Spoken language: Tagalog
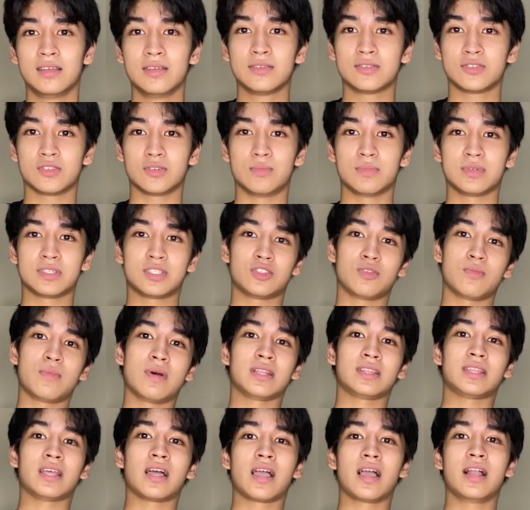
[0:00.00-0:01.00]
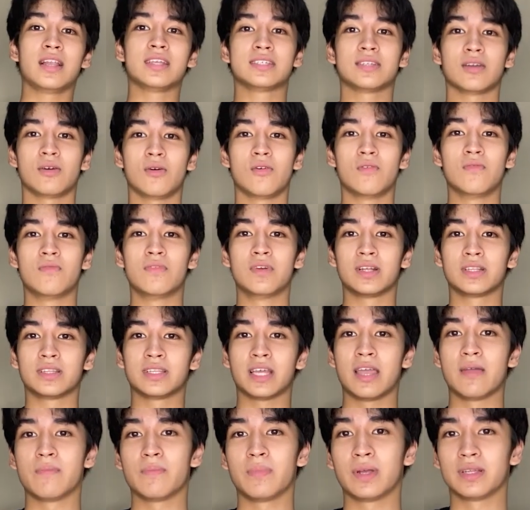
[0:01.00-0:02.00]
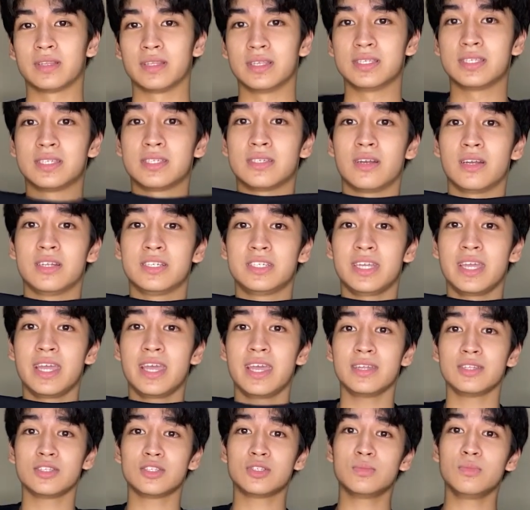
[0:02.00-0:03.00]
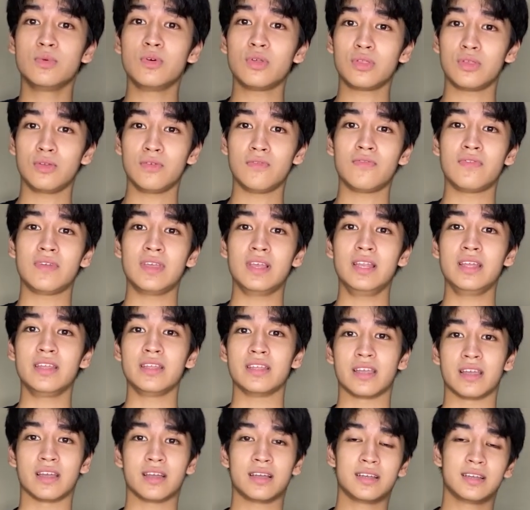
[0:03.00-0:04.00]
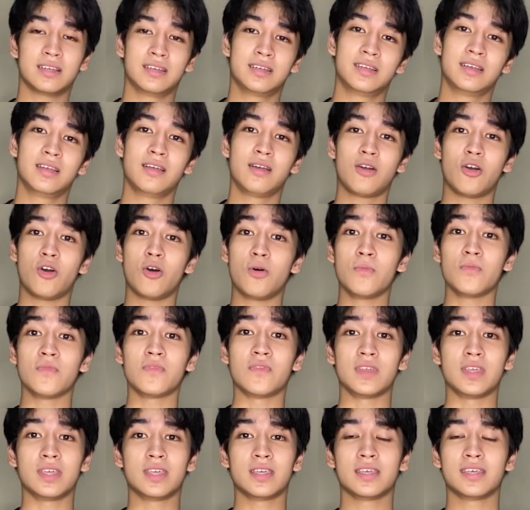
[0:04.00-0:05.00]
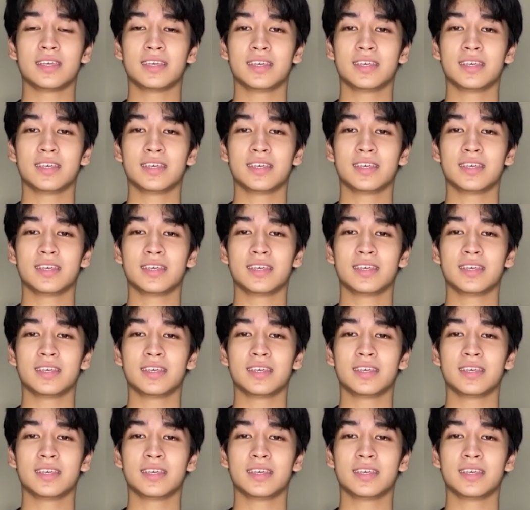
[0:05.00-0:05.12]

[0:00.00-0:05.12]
So, mas tumatagal siya over time pag discharge. And smooth yung feeling niya. Comfy.